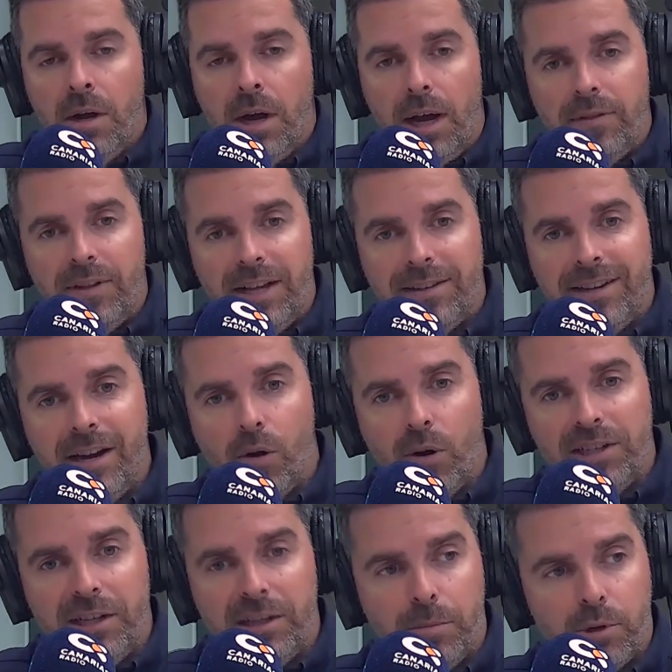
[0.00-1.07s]
del 5
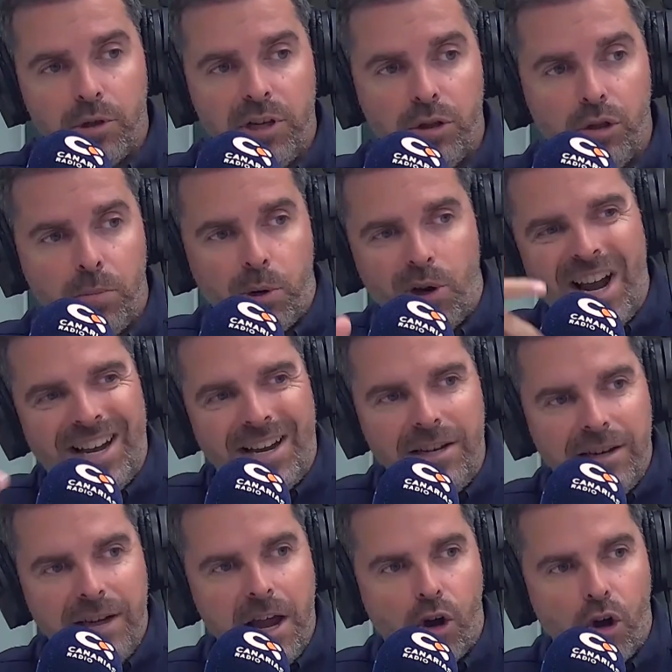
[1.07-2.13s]
al 7% por la
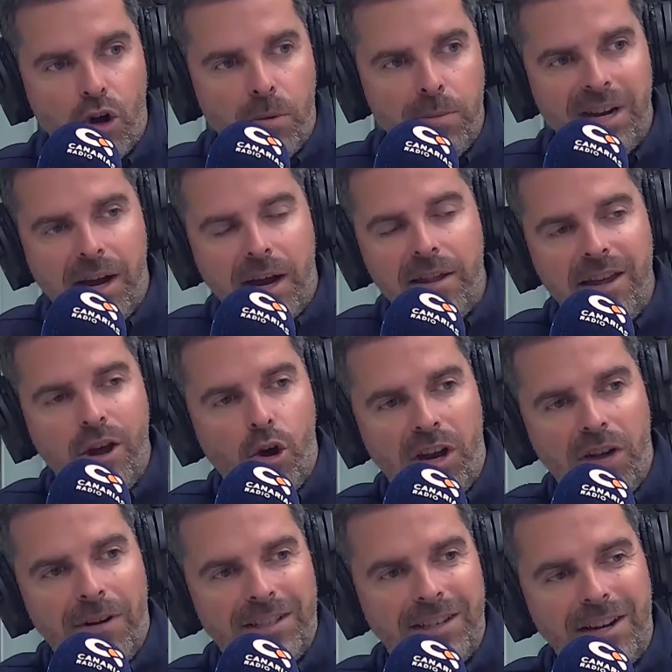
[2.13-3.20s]
crisis económica y dijo que
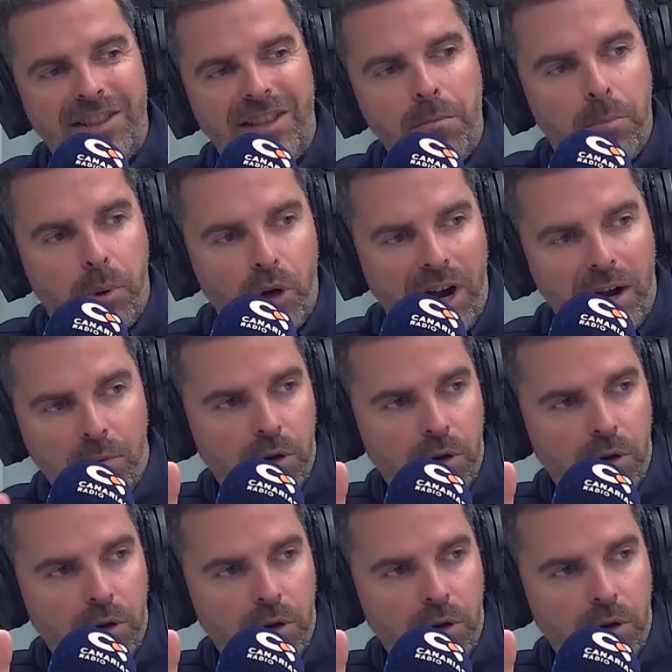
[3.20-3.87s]
iba a ser temporal.